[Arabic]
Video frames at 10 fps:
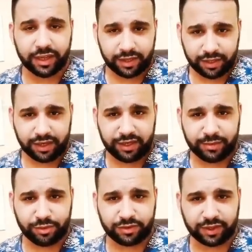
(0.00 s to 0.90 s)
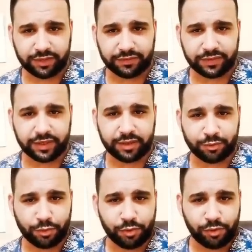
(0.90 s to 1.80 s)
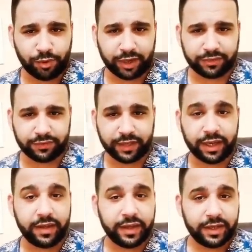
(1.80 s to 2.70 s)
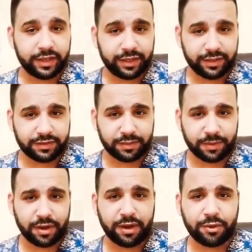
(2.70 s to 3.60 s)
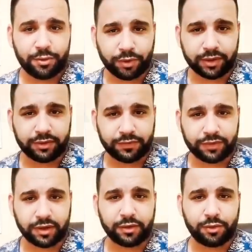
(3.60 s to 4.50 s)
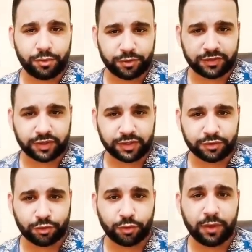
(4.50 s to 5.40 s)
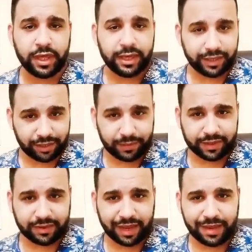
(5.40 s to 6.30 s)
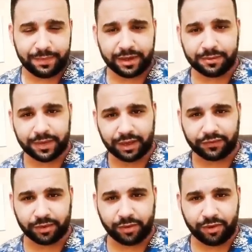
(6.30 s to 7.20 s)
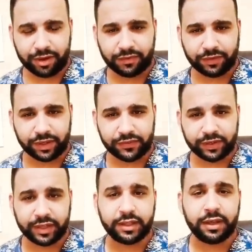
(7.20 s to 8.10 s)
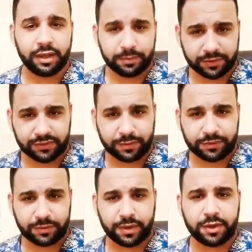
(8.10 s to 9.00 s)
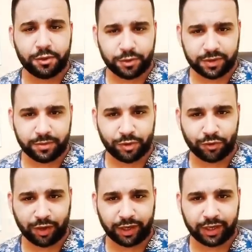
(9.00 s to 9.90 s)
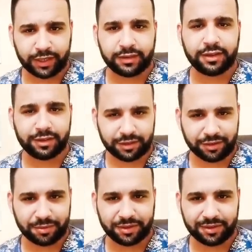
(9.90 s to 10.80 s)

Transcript: إحنا مختلفين وكل واحد فينا ليه طباعه ورد فعله وسياسته اللي بيتعامل بيها في المواقف اللي زي دي بالظبط بقى هو ده موضوع حلقتنا يلا بينا